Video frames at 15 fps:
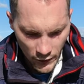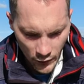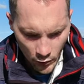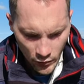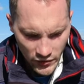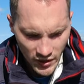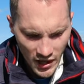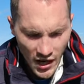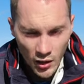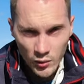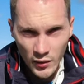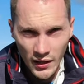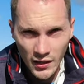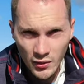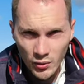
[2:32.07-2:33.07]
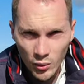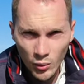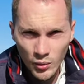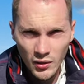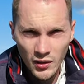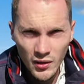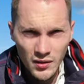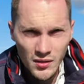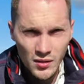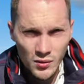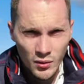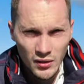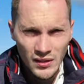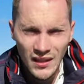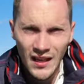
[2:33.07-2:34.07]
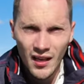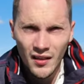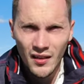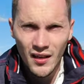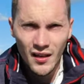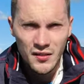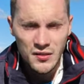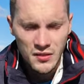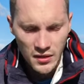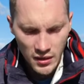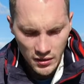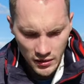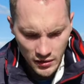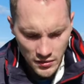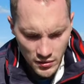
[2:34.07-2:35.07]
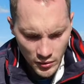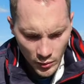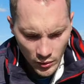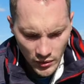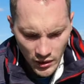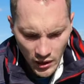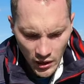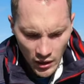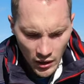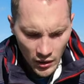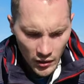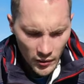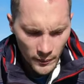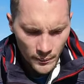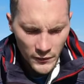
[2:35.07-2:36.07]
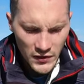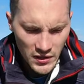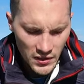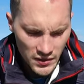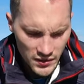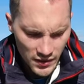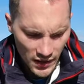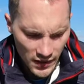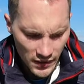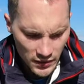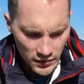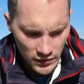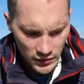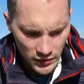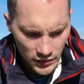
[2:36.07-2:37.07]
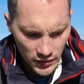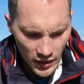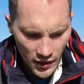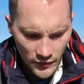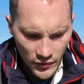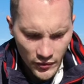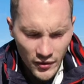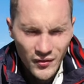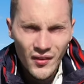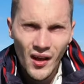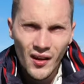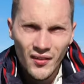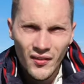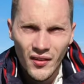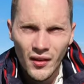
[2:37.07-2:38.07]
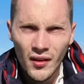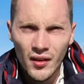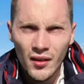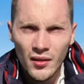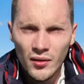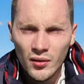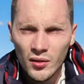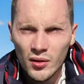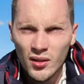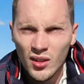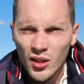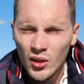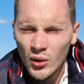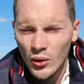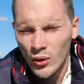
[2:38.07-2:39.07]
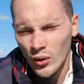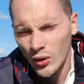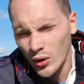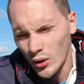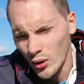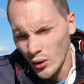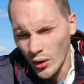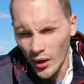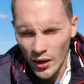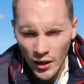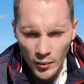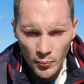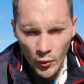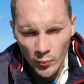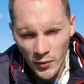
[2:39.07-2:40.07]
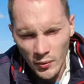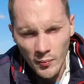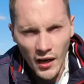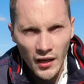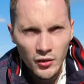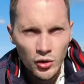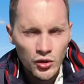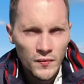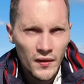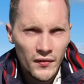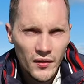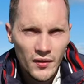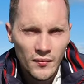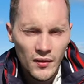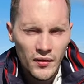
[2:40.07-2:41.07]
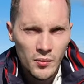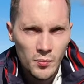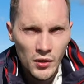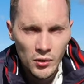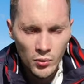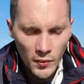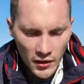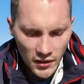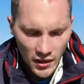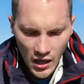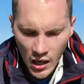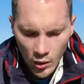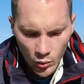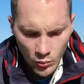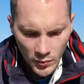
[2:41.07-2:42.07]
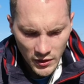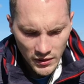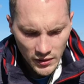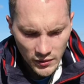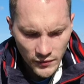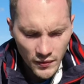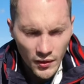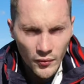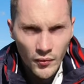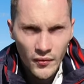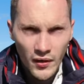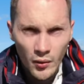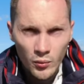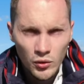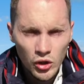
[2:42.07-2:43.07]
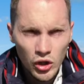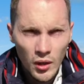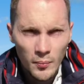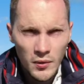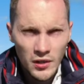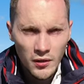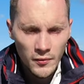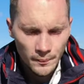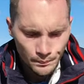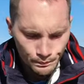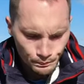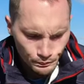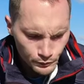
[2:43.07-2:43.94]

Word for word: Zu unserer aktuellen Drohne, das ist noch die R der ersten Generation. Ähm, die ist halt, äh, ja, wie soll ich sagen, sehr äh, ja, problematisch, was die, was die Bildübertragung betrifft, also sehr unstabil.